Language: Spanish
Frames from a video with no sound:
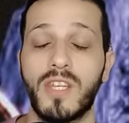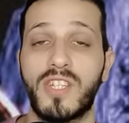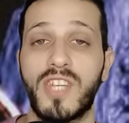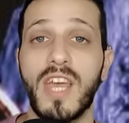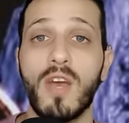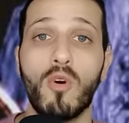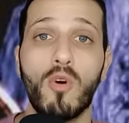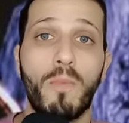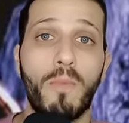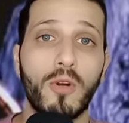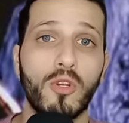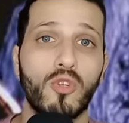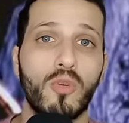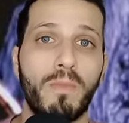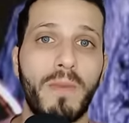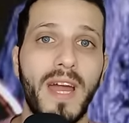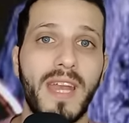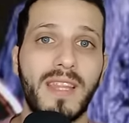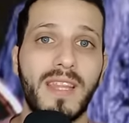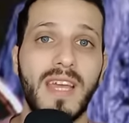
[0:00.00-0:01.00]
Zeus, por su
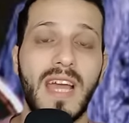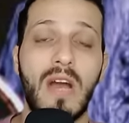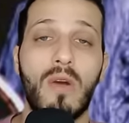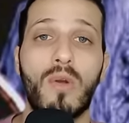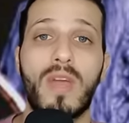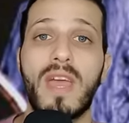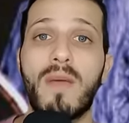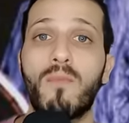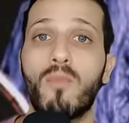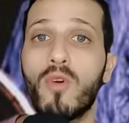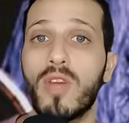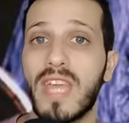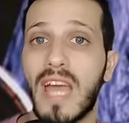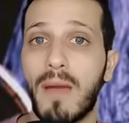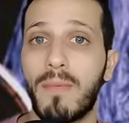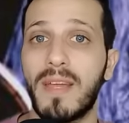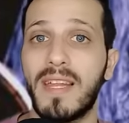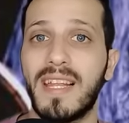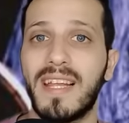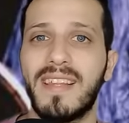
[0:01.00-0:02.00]
parte, aunque es muy
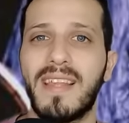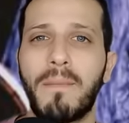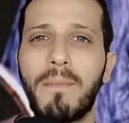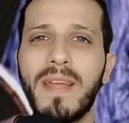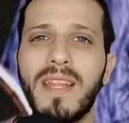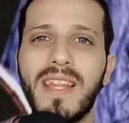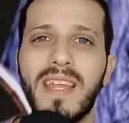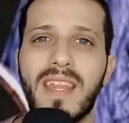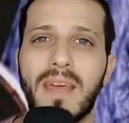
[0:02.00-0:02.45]
hábil, depende